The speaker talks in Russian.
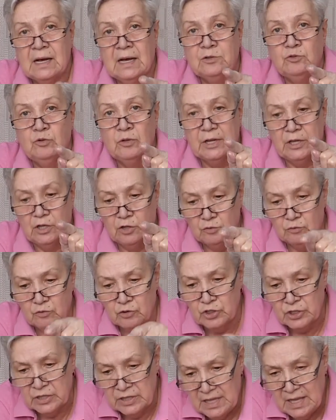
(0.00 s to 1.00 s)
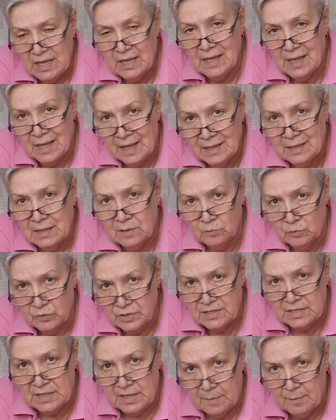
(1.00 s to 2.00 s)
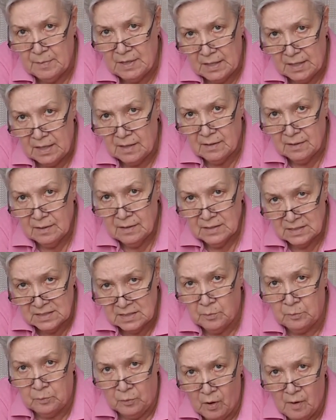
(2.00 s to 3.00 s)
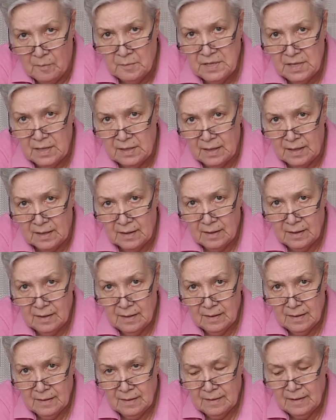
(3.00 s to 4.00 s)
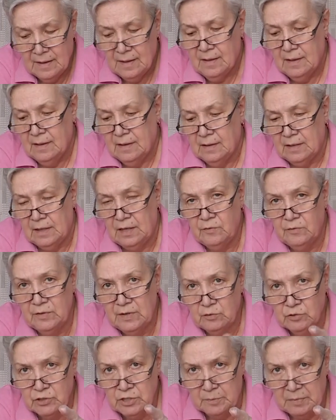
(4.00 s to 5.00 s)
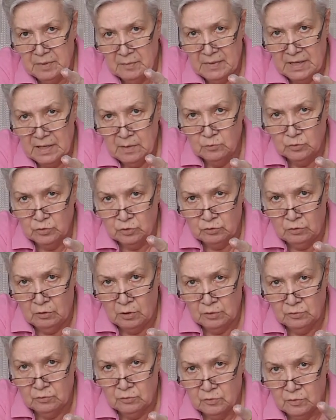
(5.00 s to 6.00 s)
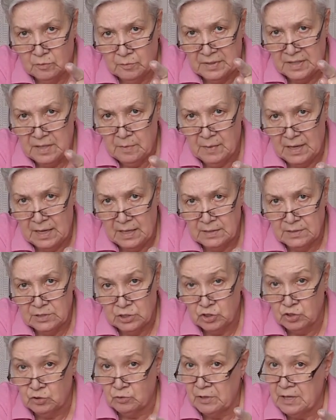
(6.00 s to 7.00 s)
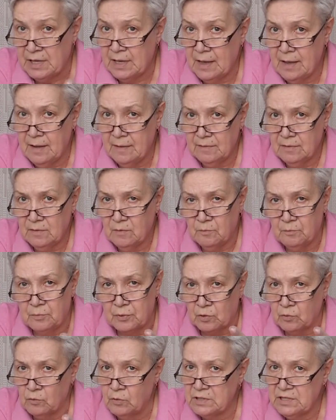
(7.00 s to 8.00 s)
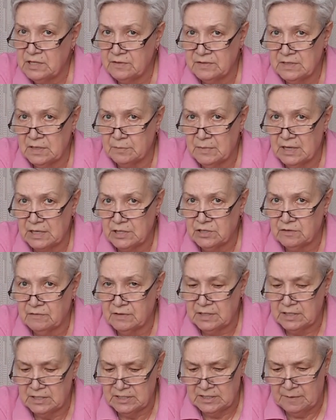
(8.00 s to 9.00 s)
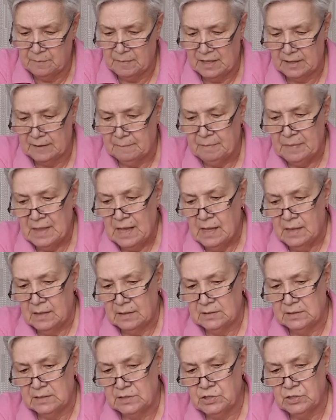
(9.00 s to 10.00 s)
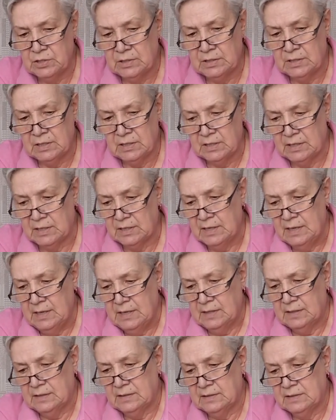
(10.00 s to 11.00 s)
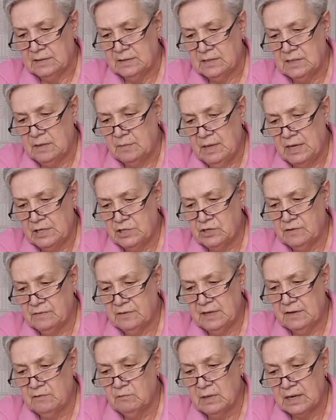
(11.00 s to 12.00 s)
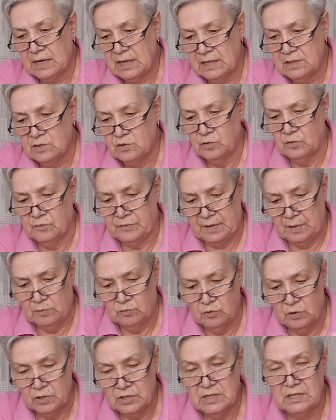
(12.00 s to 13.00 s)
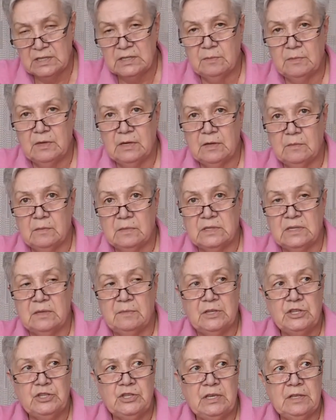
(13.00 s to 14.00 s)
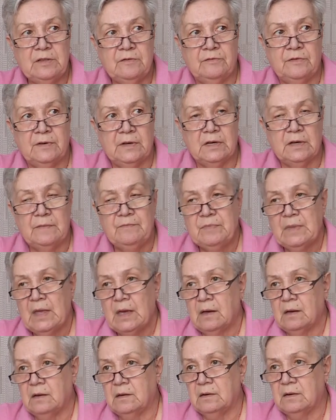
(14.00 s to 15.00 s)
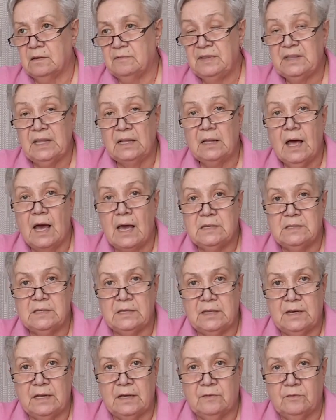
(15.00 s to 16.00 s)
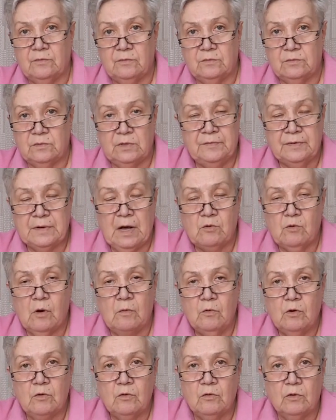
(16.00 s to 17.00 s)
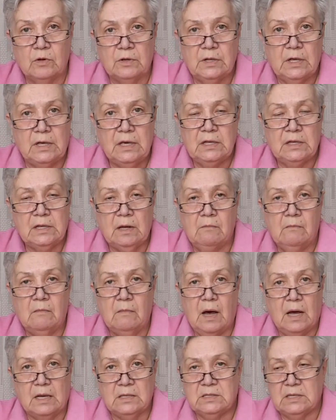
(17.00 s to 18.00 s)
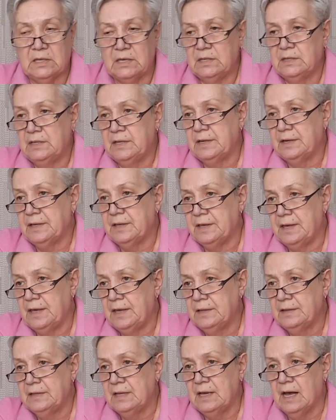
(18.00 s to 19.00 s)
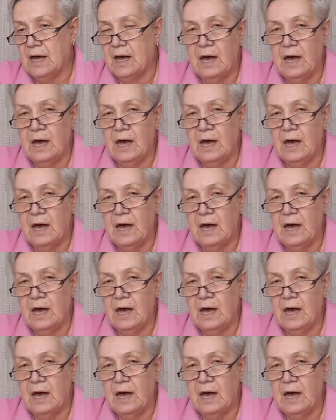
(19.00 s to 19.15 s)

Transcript: которые нужны этому семени. Запомнили? И вы уже по моему тону понимаете, что я против замачивания семян. Значит, э, э, замачивая в марганцовке, можно замочить в э, виталайзере, да в каком угодно, их там масса, энергены,